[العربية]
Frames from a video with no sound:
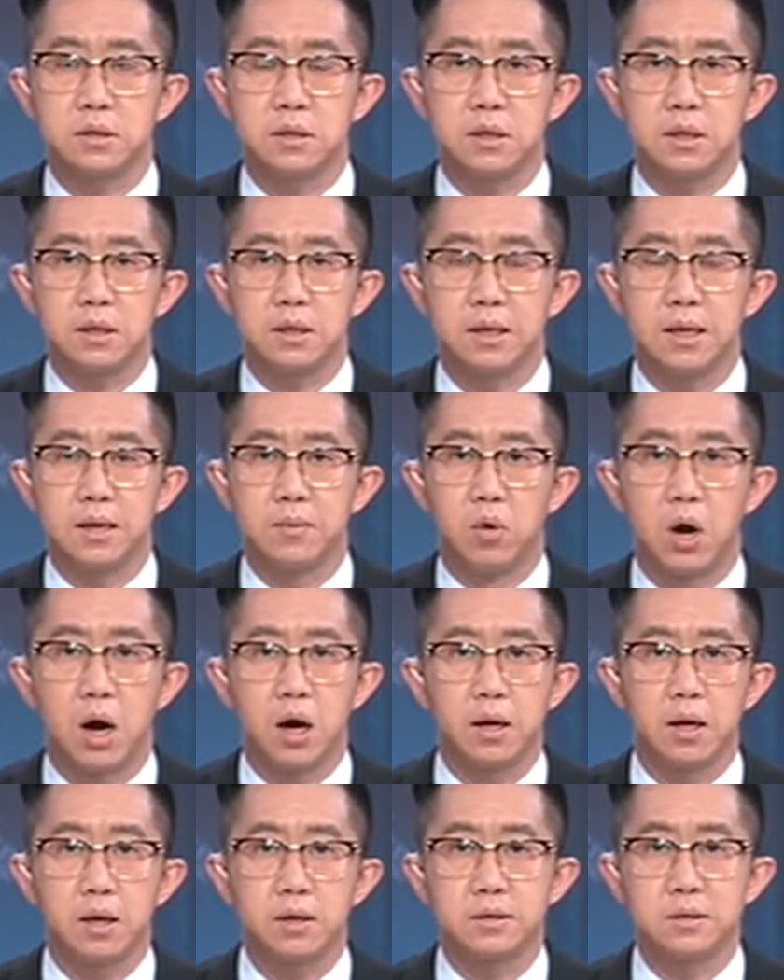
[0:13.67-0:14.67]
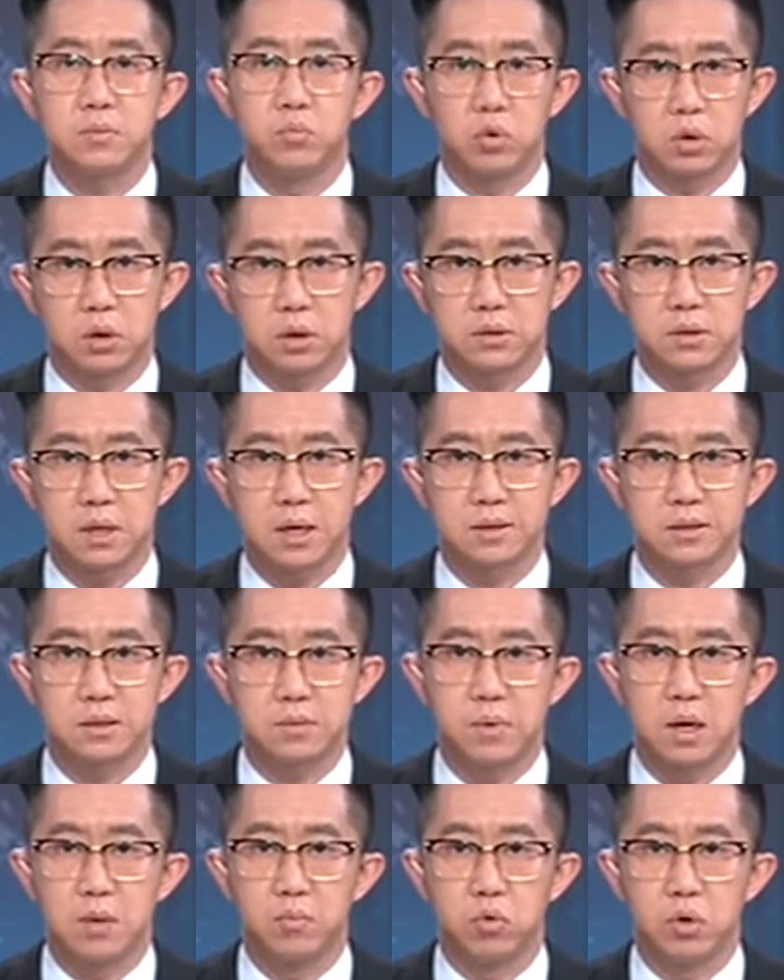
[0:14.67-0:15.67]
إلى معاناة مقاطعة
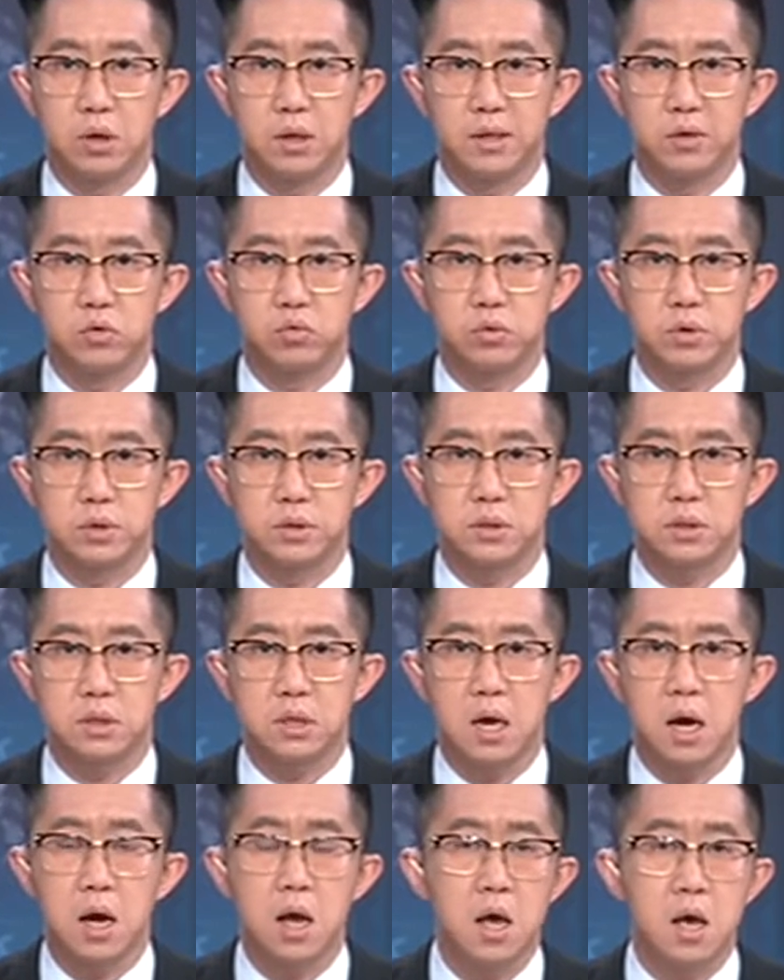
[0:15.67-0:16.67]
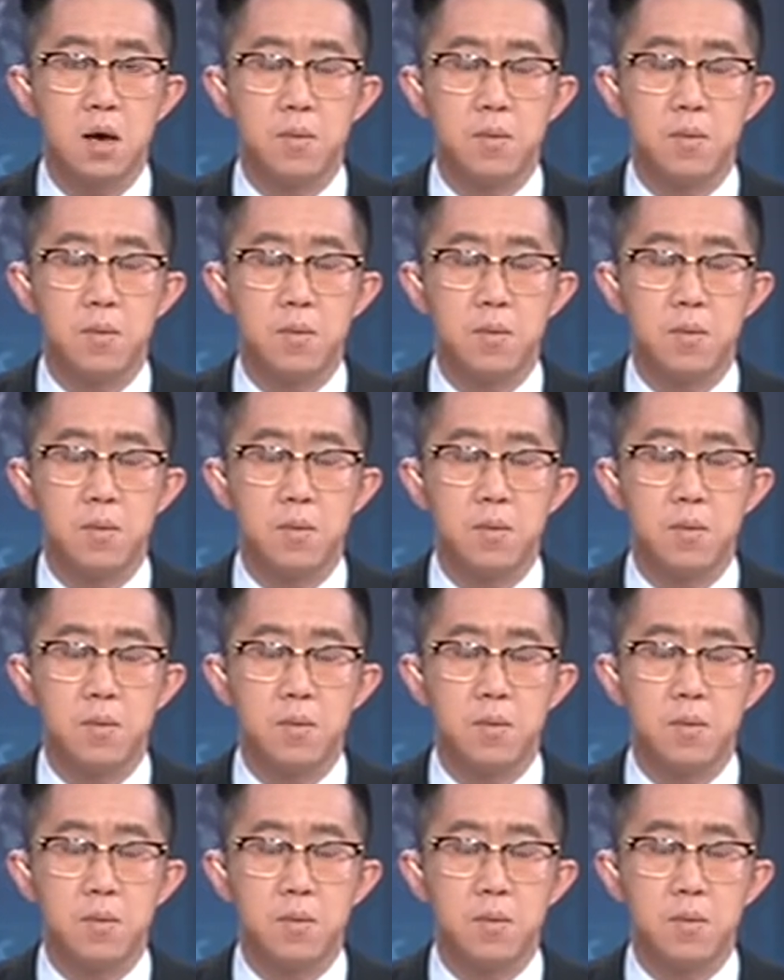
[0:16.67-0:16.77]
بابوا الإندونيسية